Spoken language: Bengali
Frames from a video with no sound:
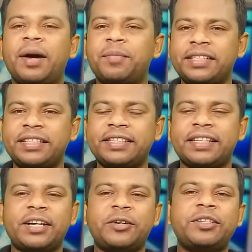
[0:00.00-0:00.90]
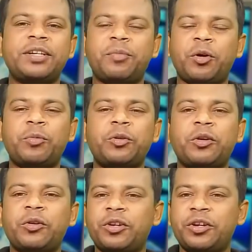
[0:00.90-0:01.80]
আপনাদের সাথে দেখা হচ্ছে পরবর্তী
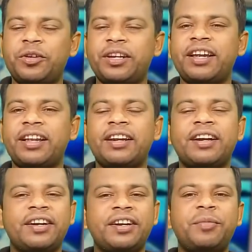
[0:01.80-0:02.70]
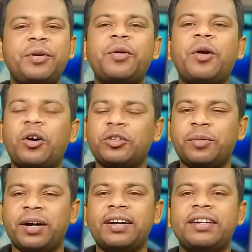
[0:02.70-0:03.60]
কোনো টিউটোরিয়াল রিভিউ
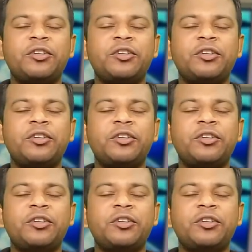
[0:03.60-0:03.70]
অথবা